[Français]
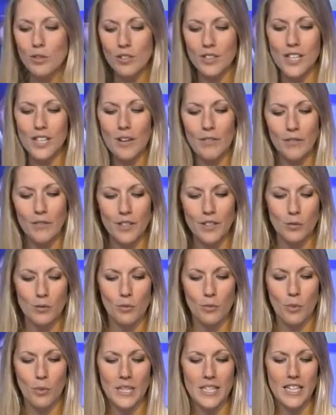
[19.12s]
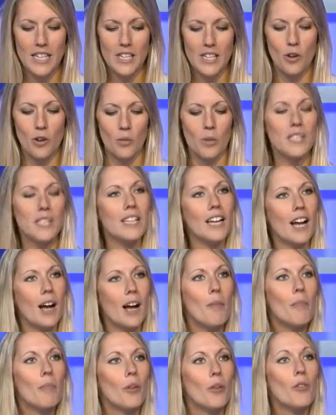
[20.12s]
reçu quand il a fait son passage nord-ouest à la
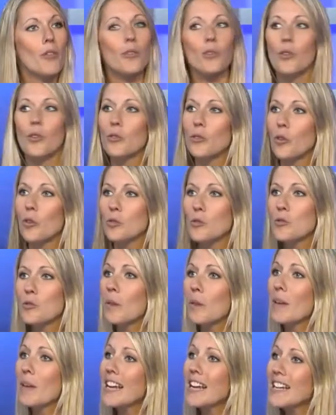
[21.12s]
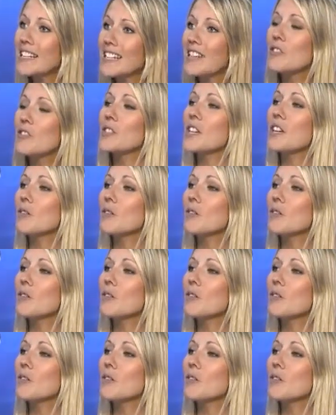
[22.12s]
rame pendant 130 jours. Et bien là, il s'est